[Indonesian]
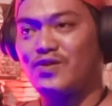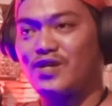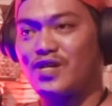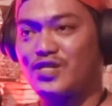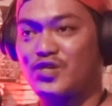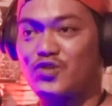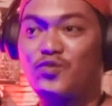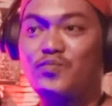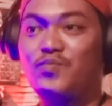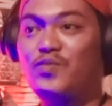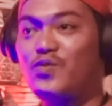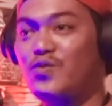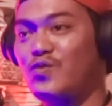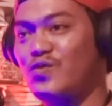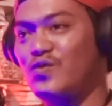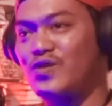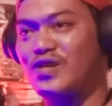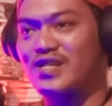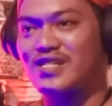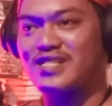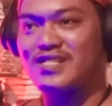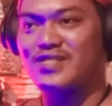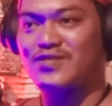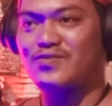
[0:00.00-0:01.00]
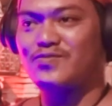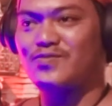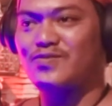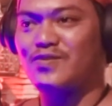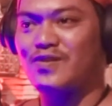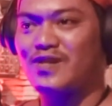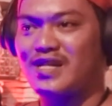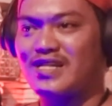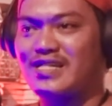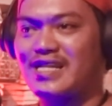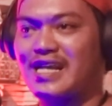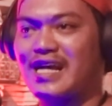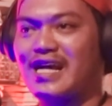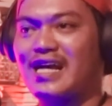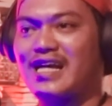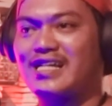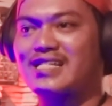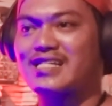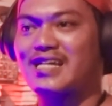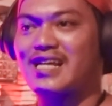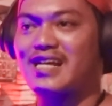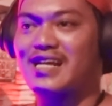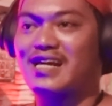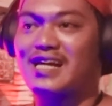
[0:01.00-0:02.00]
kecubung gitu yang
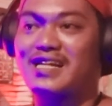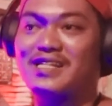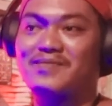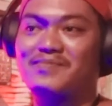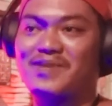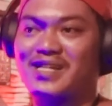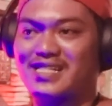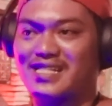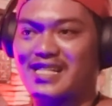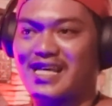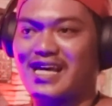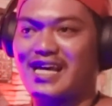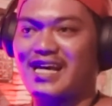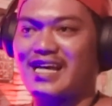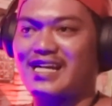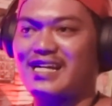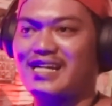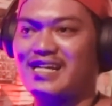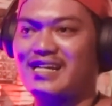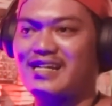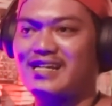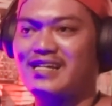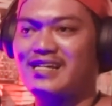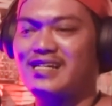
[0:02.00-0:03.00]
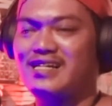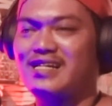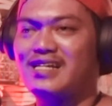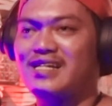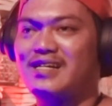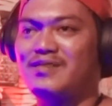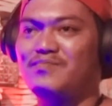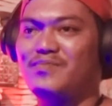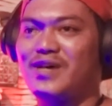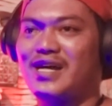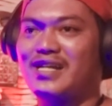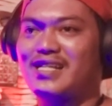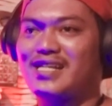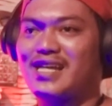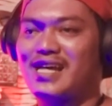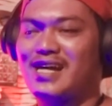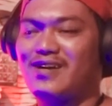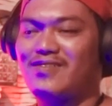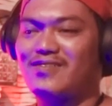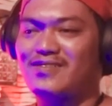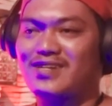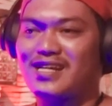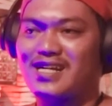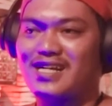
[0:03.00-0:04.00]
asal Kalimantan oke okay, oke okay. banyak
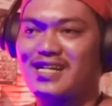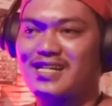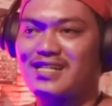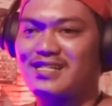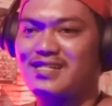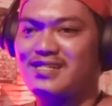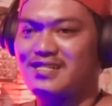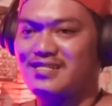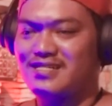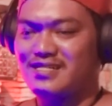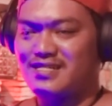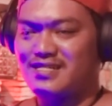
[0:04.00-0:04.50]
orang